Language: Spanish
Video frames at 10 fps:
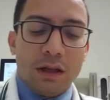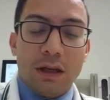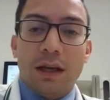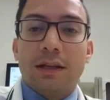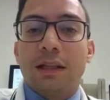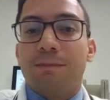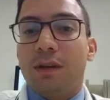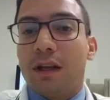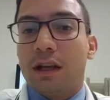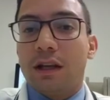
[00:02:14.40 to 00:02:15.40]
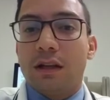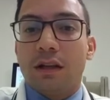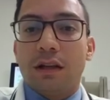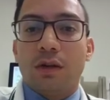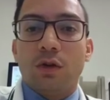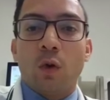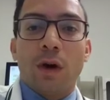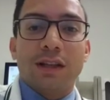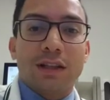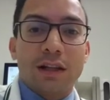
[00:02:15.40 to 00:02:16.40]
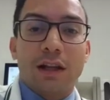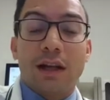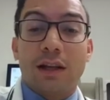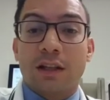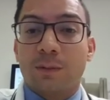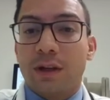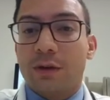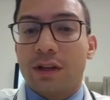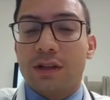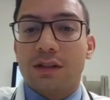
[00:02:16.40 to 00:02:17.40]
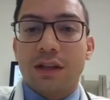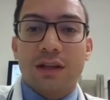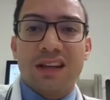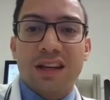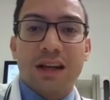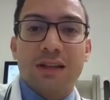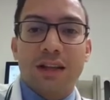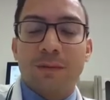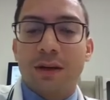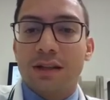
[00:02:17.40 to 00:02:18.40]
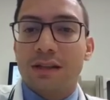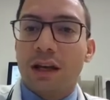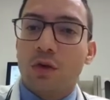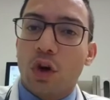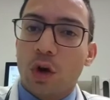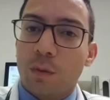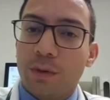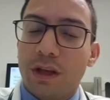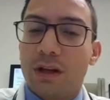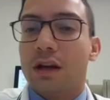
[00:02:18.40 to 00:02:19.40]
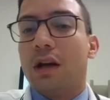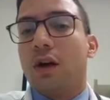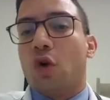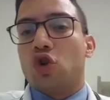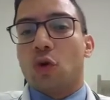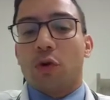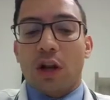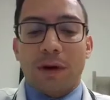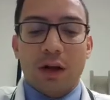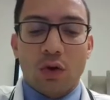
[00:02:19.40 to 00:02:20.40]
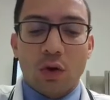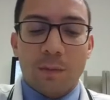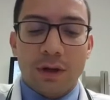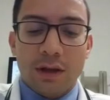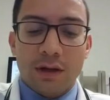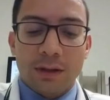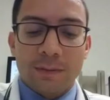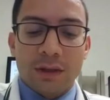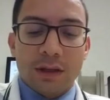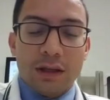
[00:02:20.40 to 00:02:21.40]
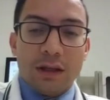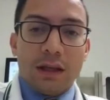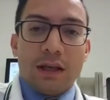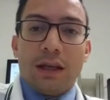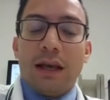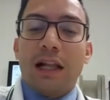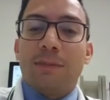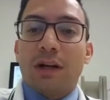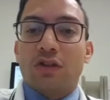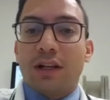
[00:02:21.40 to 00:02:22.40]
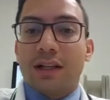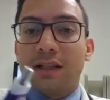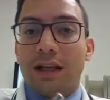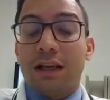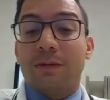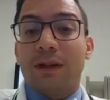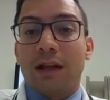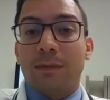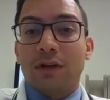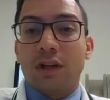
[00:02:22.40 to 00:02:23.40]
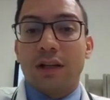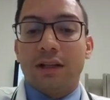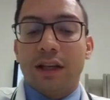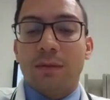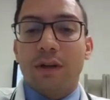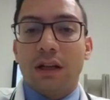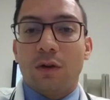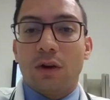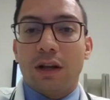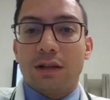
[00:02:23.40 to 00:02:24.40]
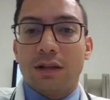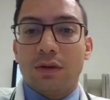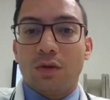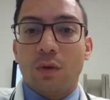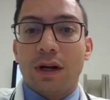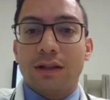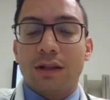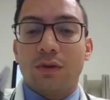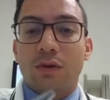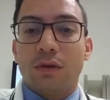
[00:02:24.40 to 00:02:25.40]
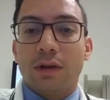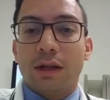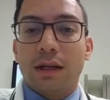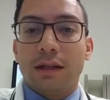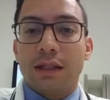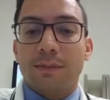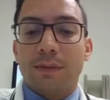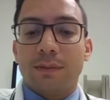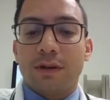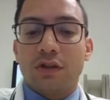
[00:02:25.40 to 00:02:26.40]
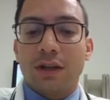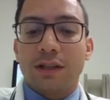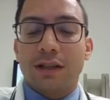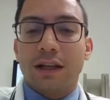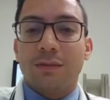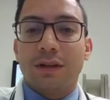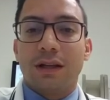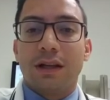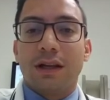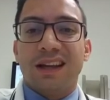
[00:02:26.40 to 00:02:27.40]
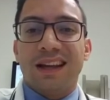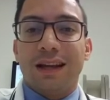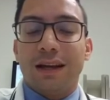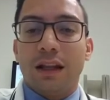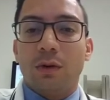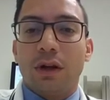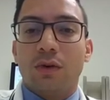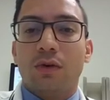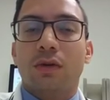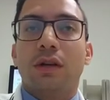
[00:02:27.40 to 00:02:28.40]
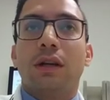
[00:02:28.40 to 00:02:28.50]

Eh, si piden US Clinical Experience de 3 a 6 meses, hay unos que lo piden, otros programas que no lo piden. El personal statement. El personal statement es un requisito básico. Ese personal statement, escríbanlo.